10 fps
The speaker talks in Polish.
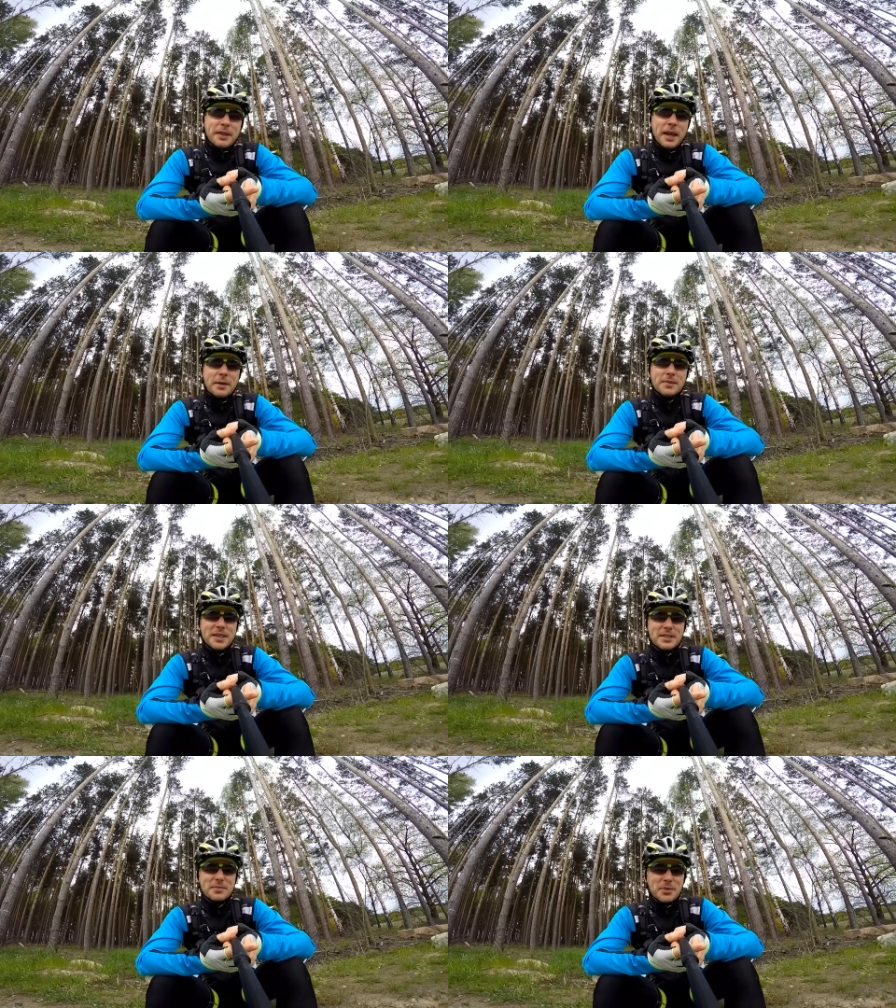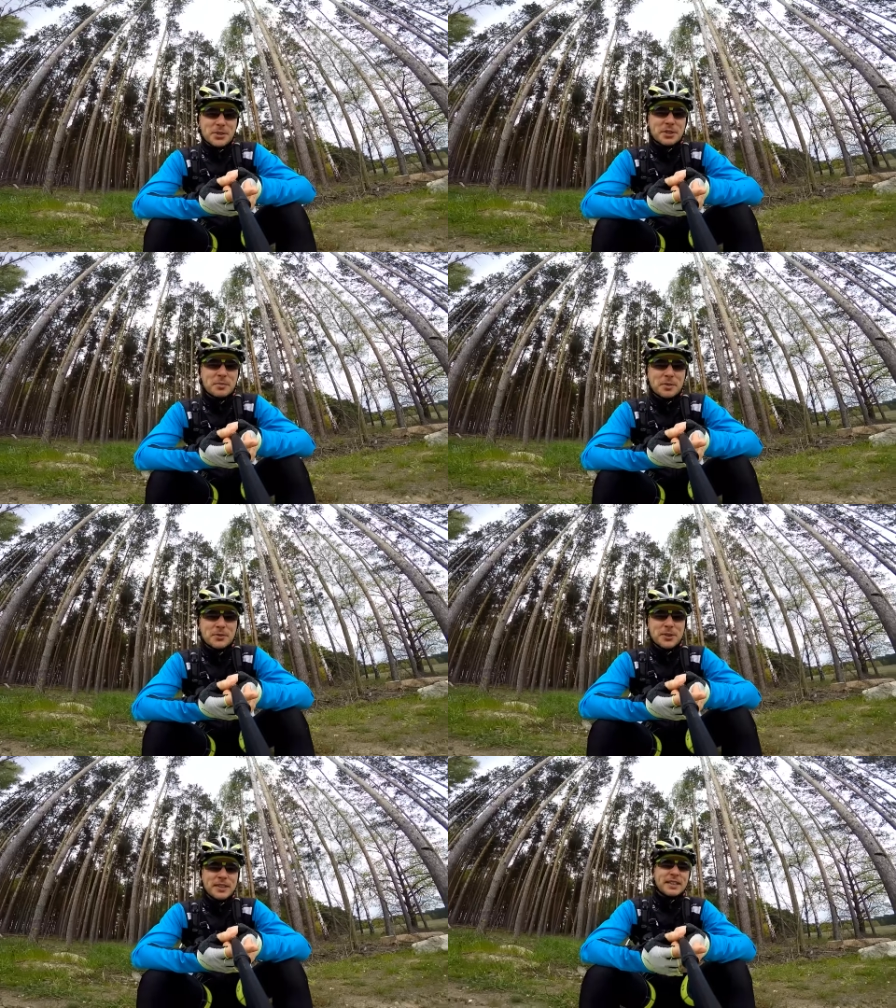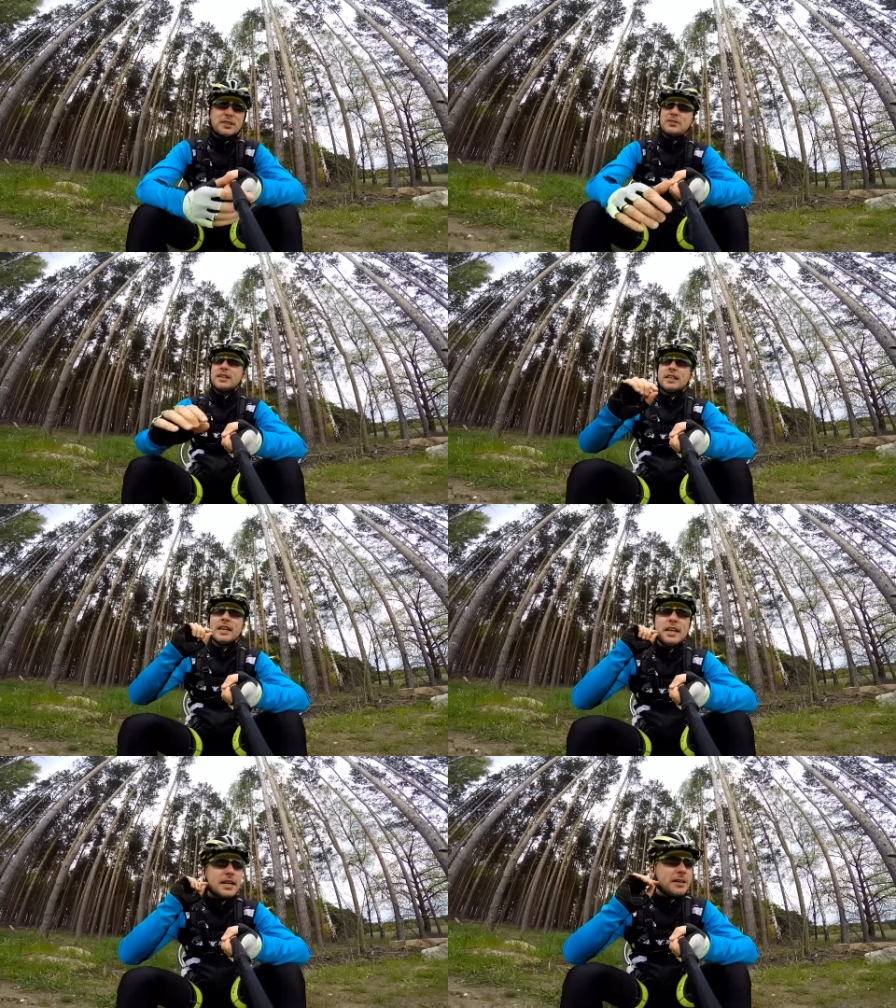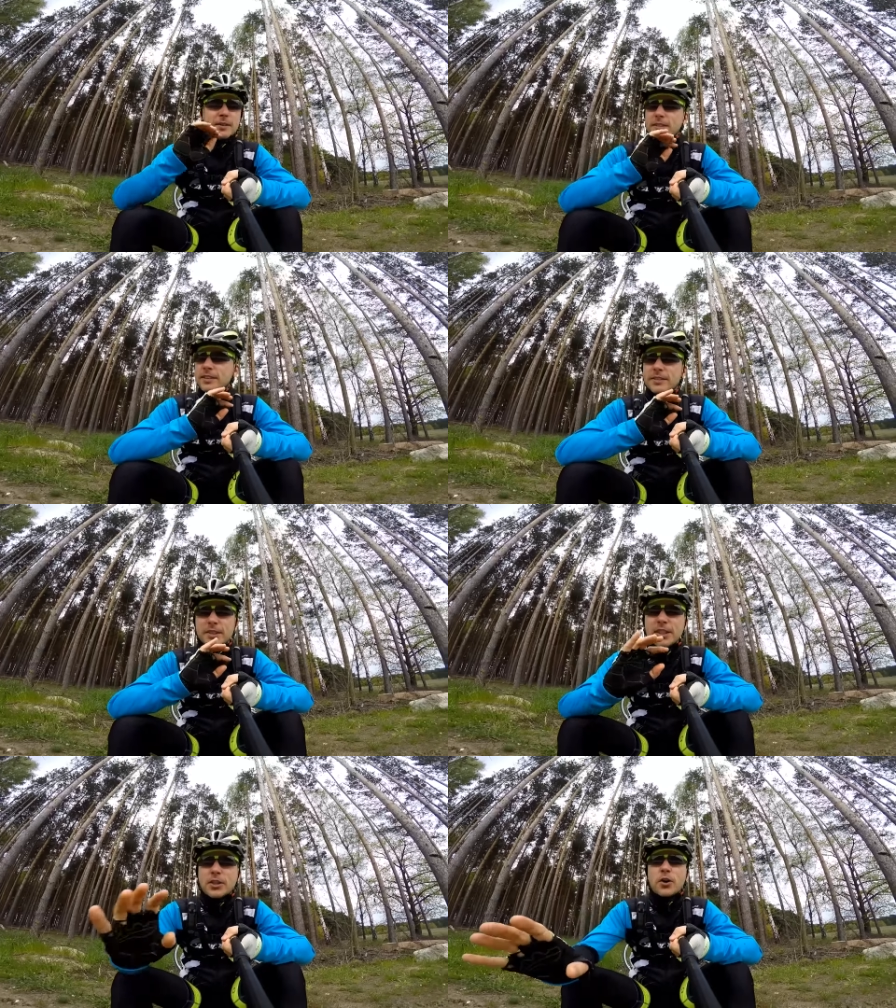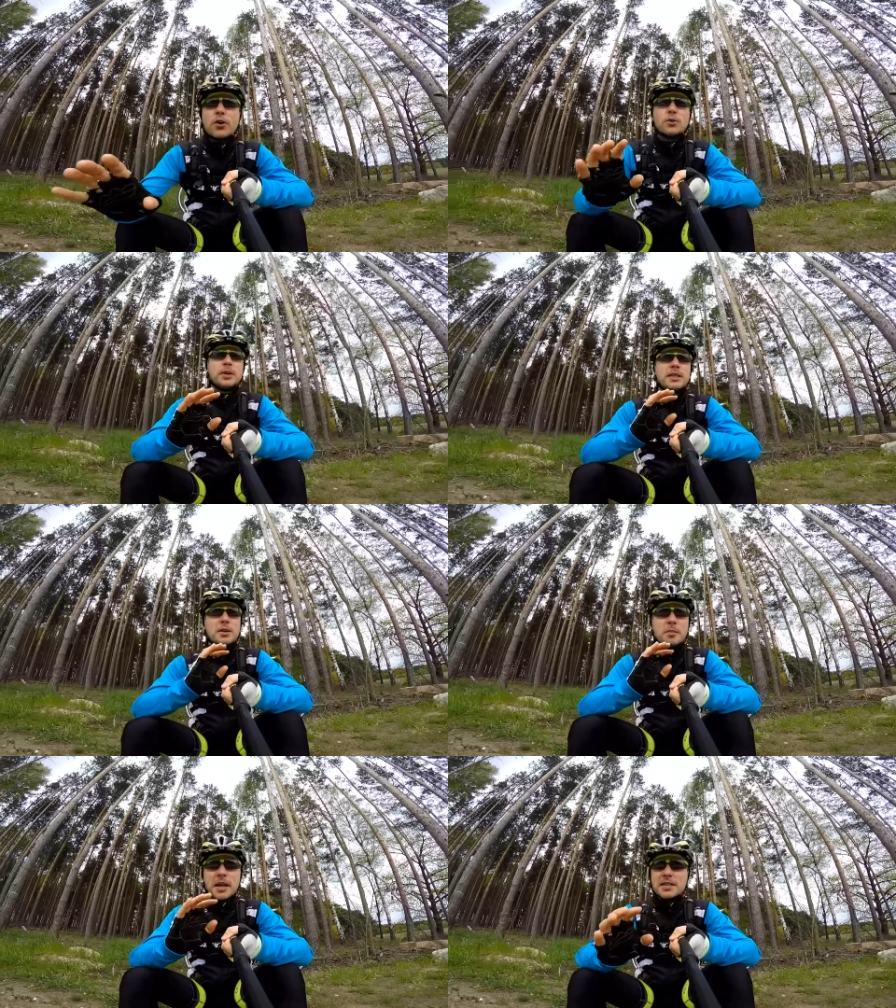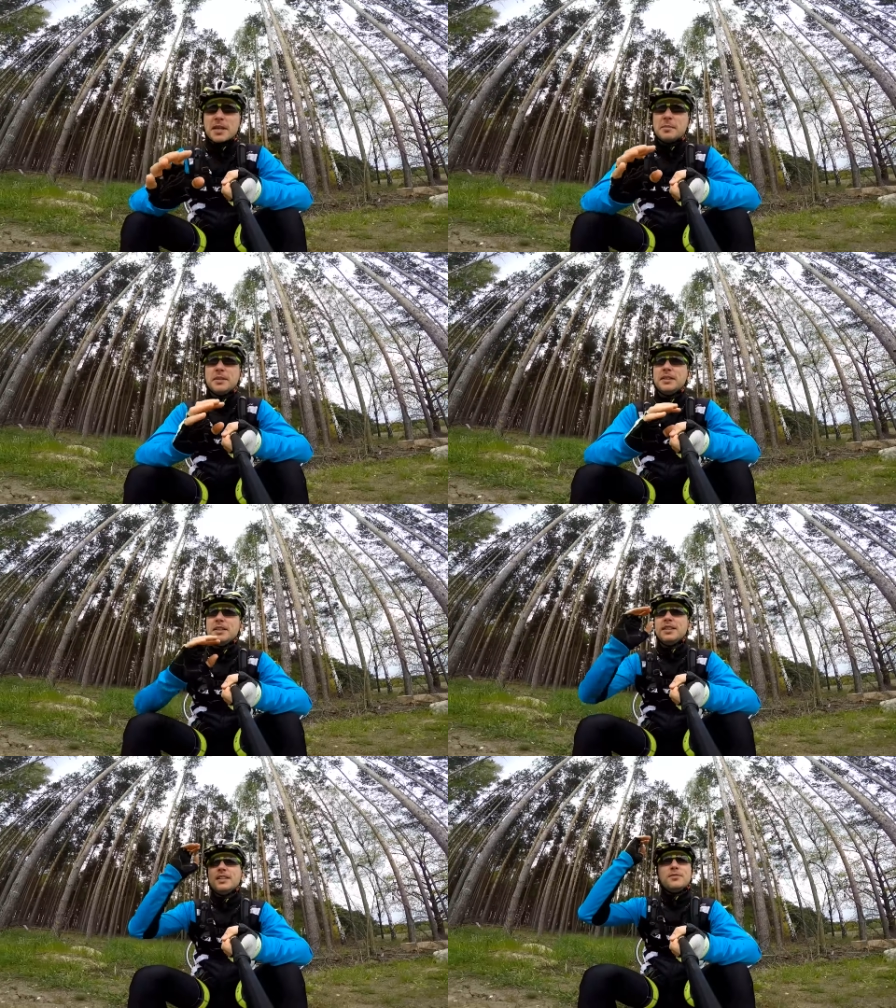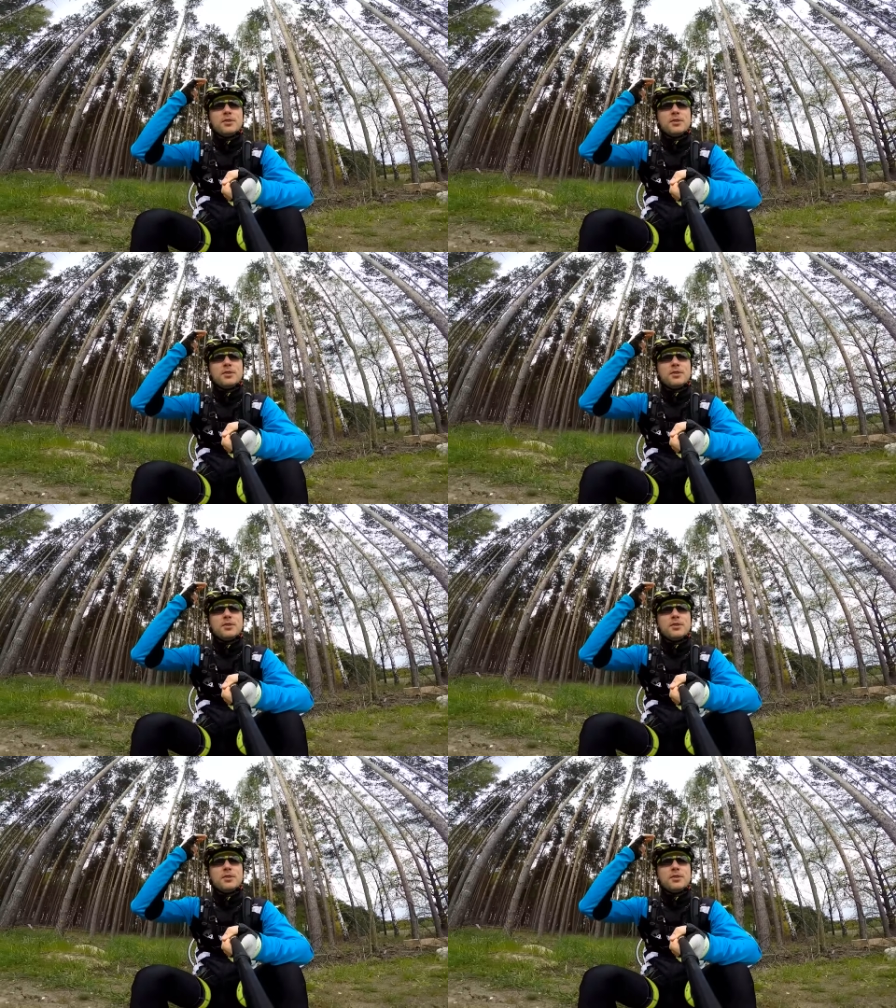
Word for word: pyta mnie, czy może sobie pozwolić na trenowanie nikogo tutaj nie obrażam i, i nie